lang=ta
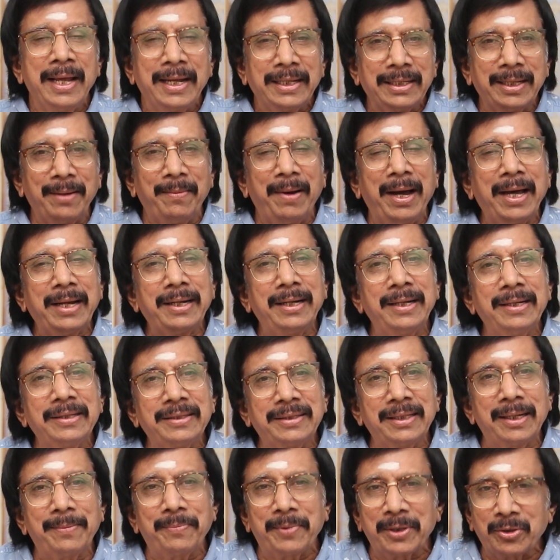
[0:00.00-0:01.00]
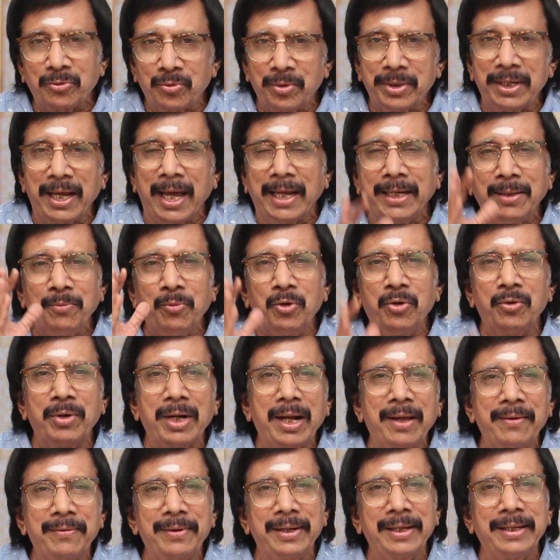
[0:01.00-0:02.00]
இந்த மாநாடு திரைப்படத்தினுடைய அறிமுக
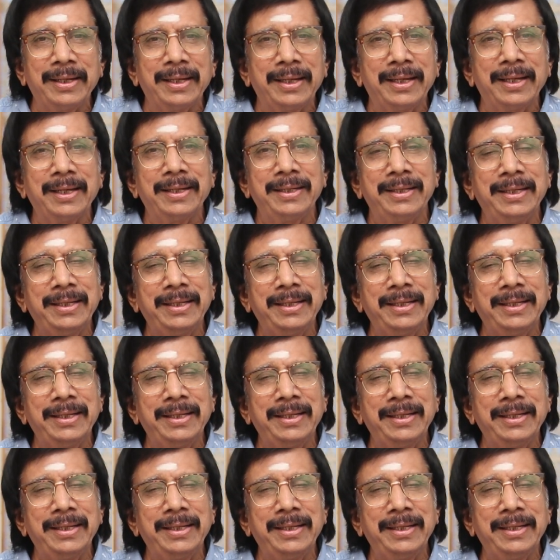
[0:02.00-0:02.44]
விழாவிலேயே